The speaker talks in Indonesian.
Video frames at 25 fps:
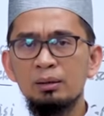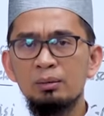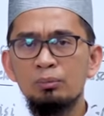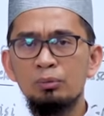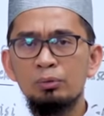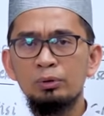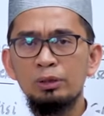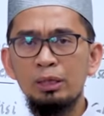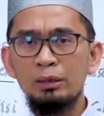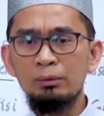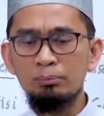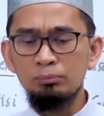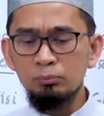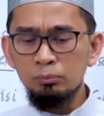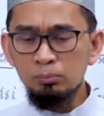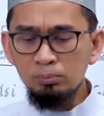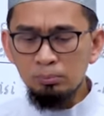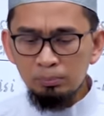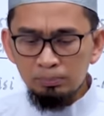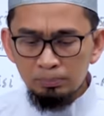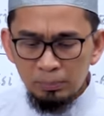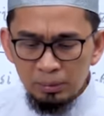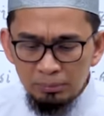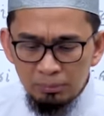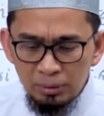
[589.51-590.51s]
kemudian
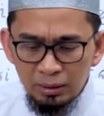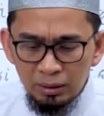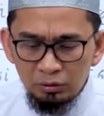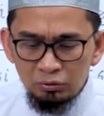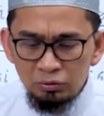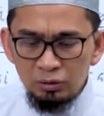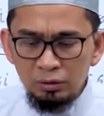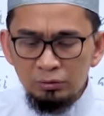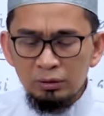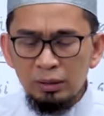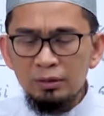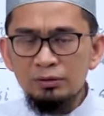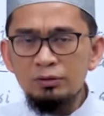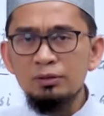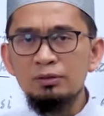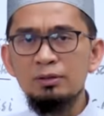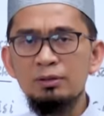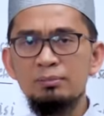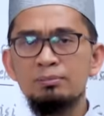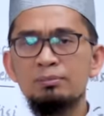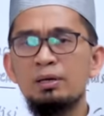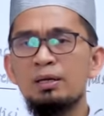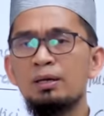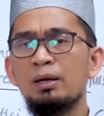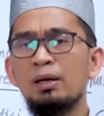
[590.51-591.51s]
bimbingan sudah jelas
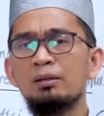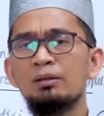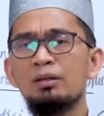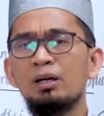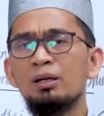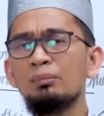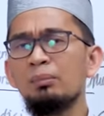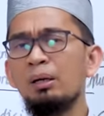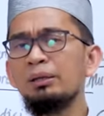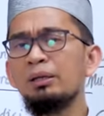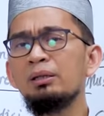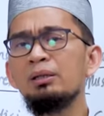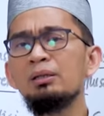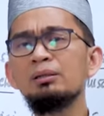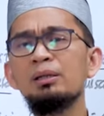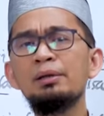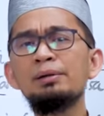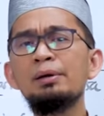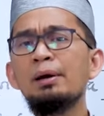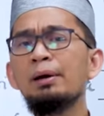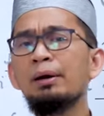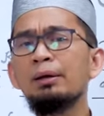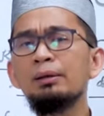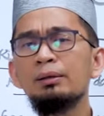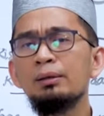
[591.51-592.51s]
disampaikan, jangan banyak
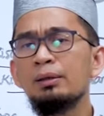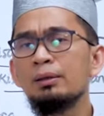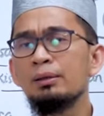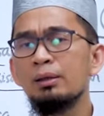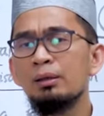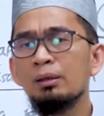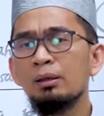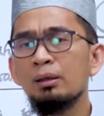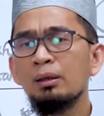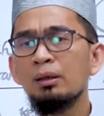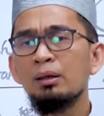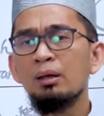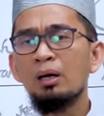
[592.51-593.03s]
ditanyakan lagi.